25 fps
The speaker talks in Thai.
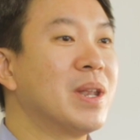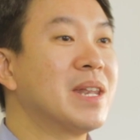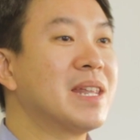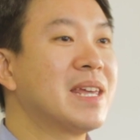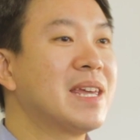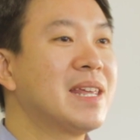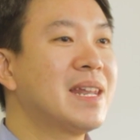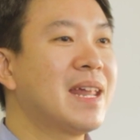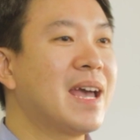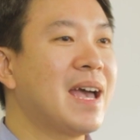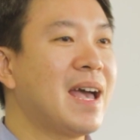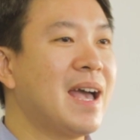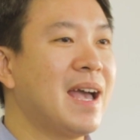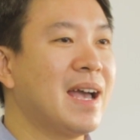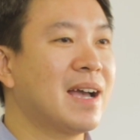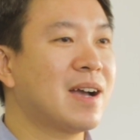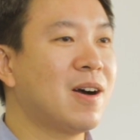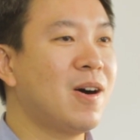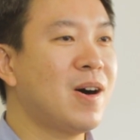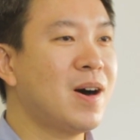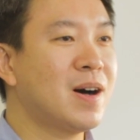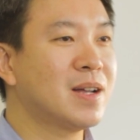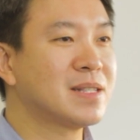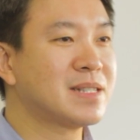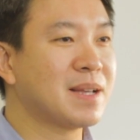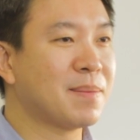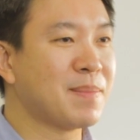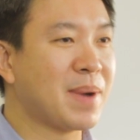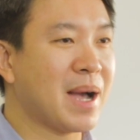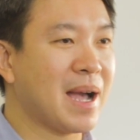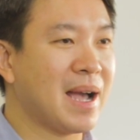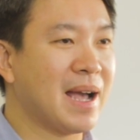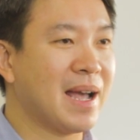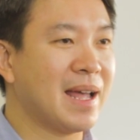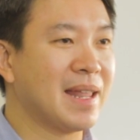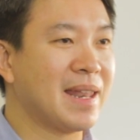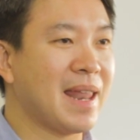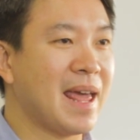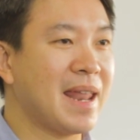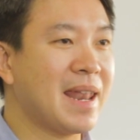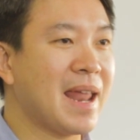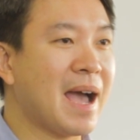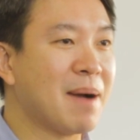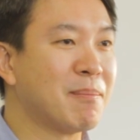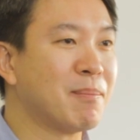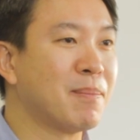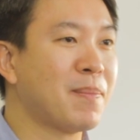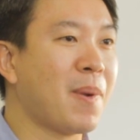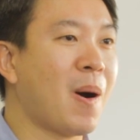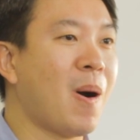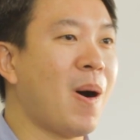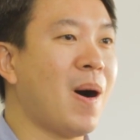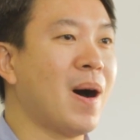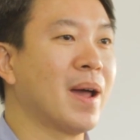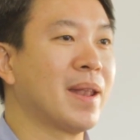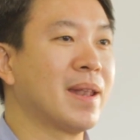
วันนี้นะฮะก็จะมาแนะนำพอ